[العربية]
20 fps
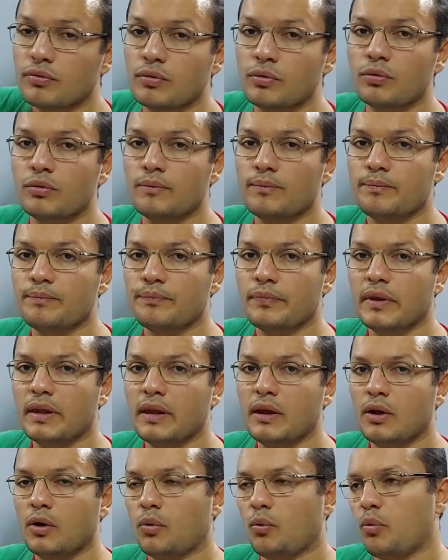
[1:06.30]
فو
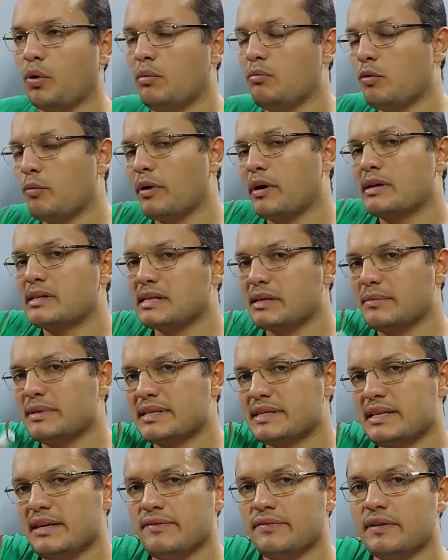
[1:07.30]
والمبارزه
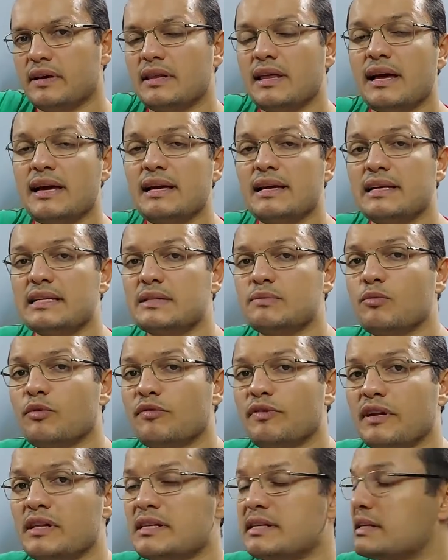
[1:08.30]
بالسيف كده اسمه
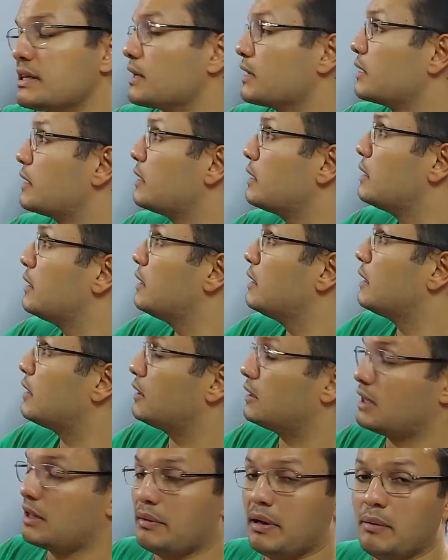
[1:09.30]
فينسنج
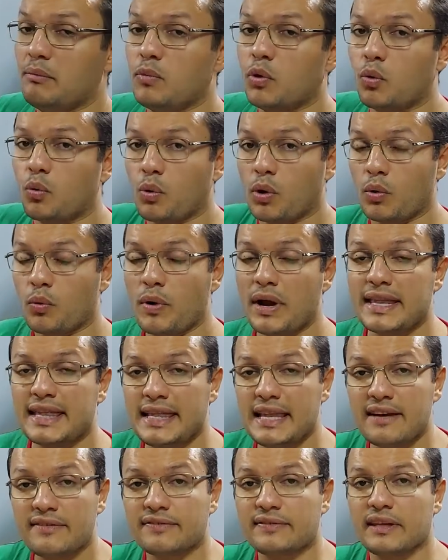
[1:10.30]
تمام
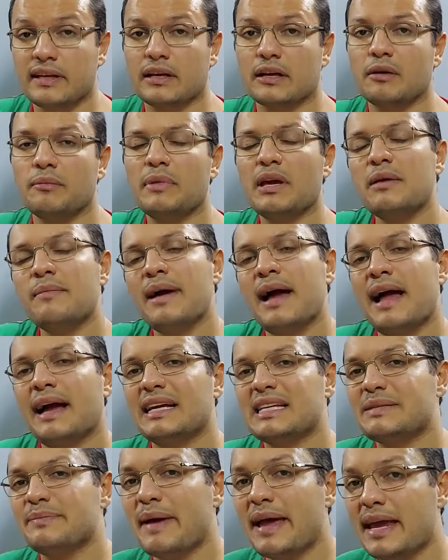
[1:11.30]
والويت ليفتنج بيجي معاها
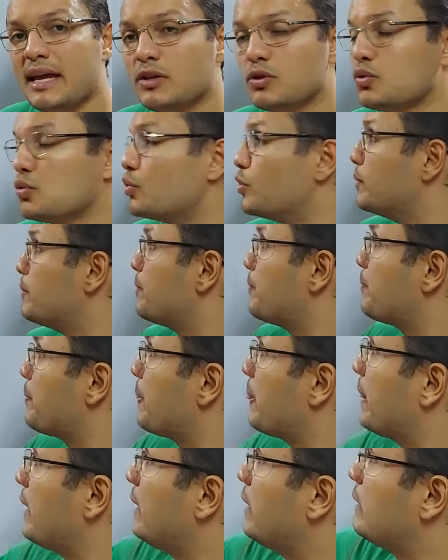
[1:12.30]
حاجه اسمها ايه دو
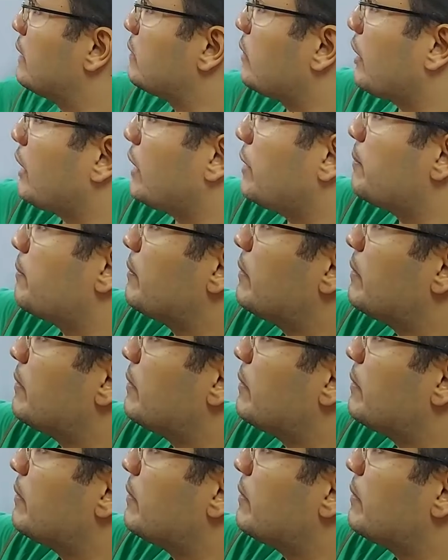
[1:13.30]
طيب